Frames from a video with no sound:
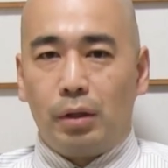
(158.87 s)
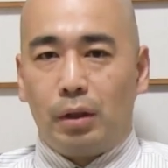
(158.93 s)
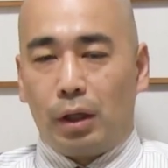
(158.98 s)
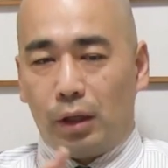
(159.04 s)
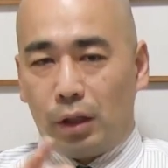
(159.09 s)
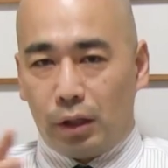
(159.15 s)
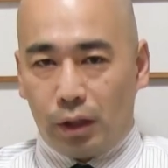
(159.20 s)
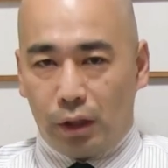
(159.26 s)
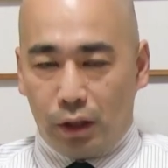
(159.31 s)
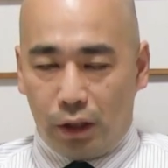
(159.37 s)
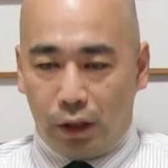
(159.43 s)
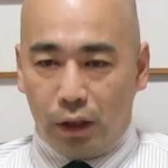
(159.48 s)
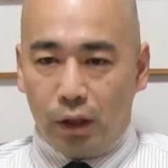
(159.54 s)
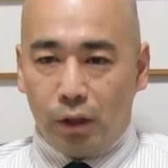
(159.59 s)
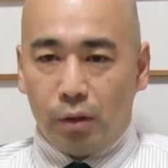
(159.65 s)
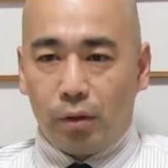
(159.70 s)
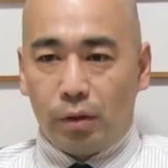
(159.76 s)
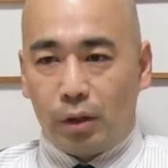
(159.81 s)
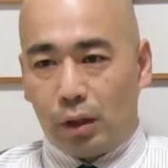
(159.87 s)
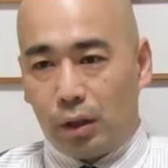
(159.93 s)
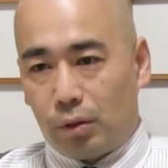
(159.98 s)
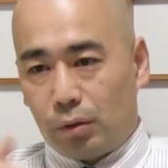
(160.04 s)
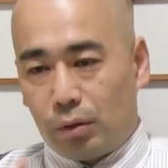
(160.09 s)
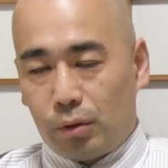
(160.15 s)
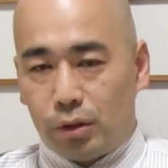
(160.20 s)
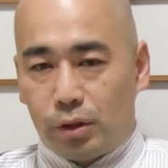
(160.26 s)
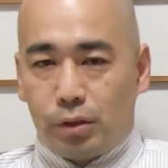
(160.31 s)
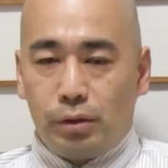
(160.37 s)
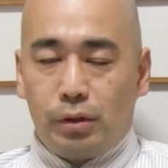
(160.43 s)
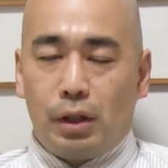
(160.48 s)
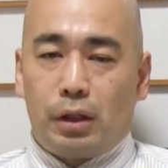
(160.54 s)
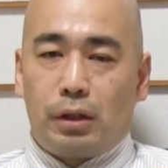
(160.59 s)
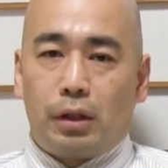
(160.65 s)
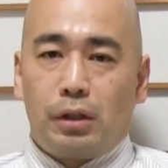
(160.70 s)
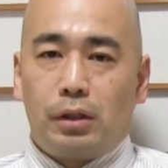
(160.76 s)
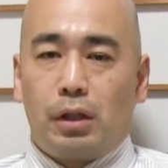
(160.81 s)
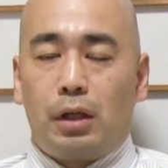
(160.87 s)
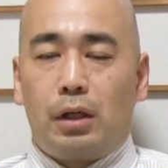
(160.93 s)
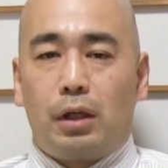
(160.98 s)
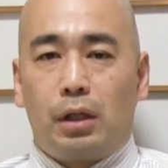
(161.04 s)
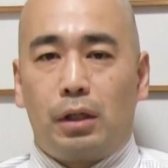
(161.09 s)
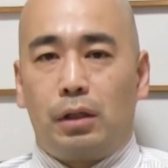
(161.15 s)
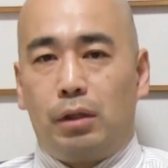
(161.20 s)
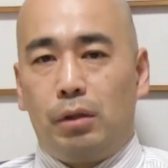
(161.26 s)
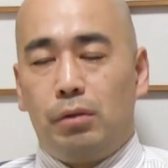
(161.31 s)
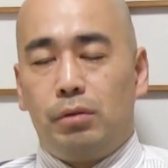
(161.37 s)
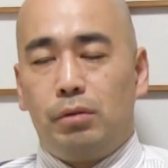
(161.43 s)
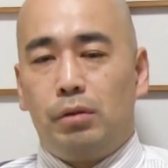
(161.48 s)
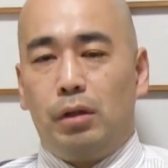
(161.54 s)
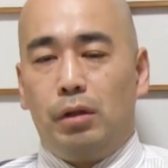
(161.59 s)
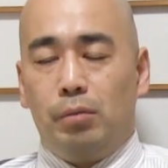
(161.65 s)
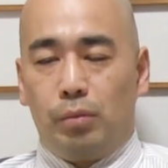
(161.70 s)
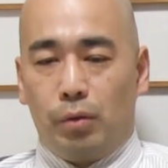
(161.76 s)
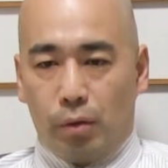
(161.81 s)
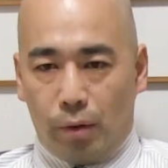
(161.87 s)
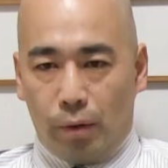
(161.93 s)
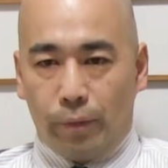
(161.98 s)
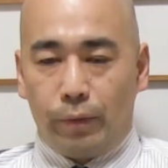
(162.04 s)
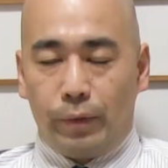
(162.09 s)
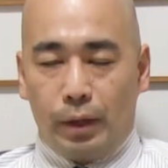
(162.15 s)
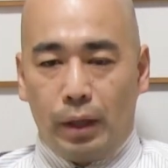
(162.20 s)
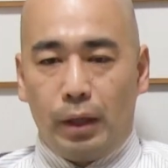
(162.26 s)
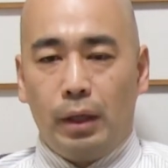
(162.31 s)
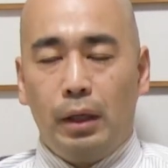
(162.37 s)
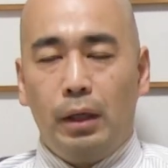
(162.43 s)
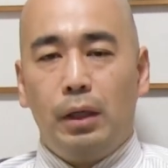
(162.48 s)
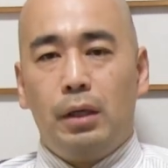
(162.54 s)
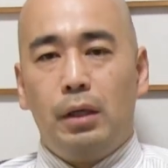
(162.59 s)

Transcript: 大々的にいろんなことを仕組んでやったんじゃないかっていう陰謀論ね。